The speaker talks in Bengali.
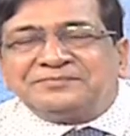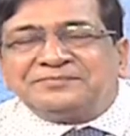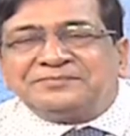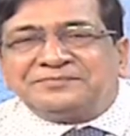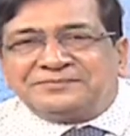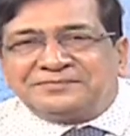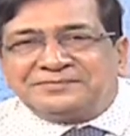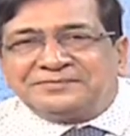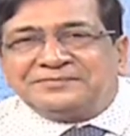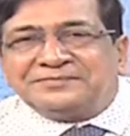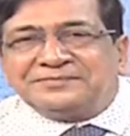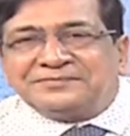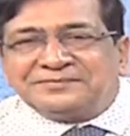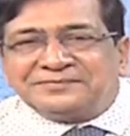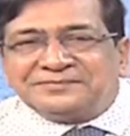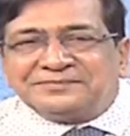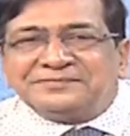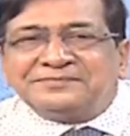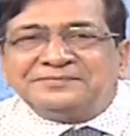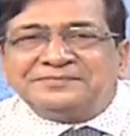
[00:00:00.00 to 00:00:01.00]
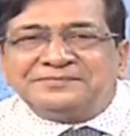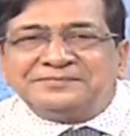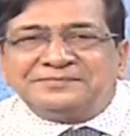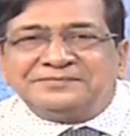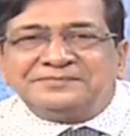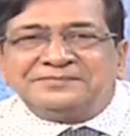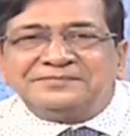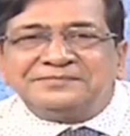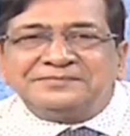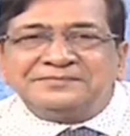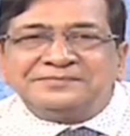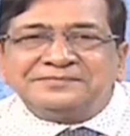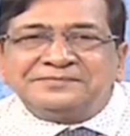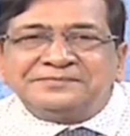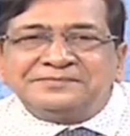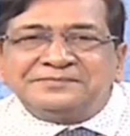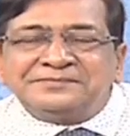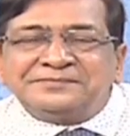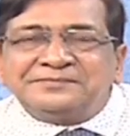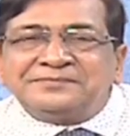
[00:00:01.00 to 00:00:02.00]
হ্যাঁ মাইগ্রেনের
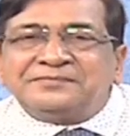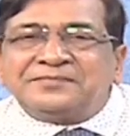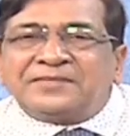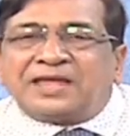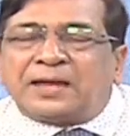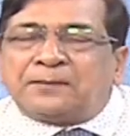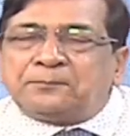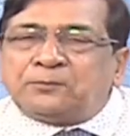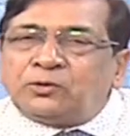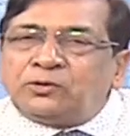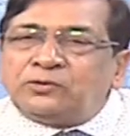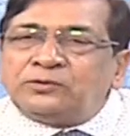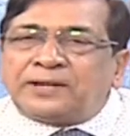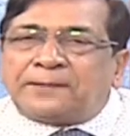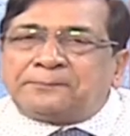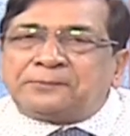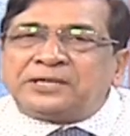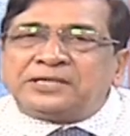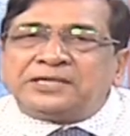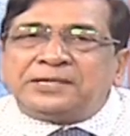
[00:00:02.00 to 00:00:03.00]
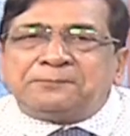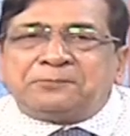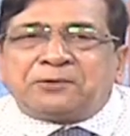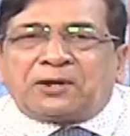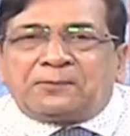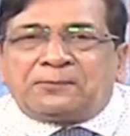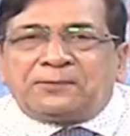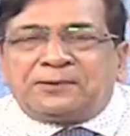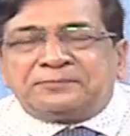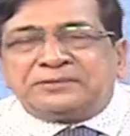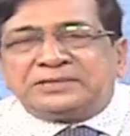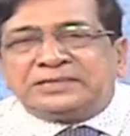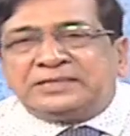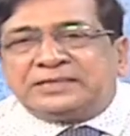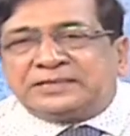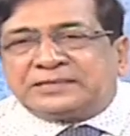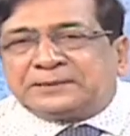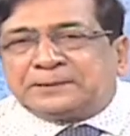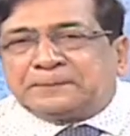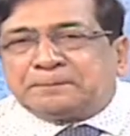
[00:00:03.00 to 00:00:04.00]
হ্যাঁ বলুন আপনার কি প্রবলেমস কি
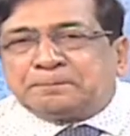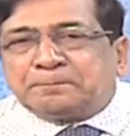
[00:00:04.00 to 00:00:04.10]
আছেন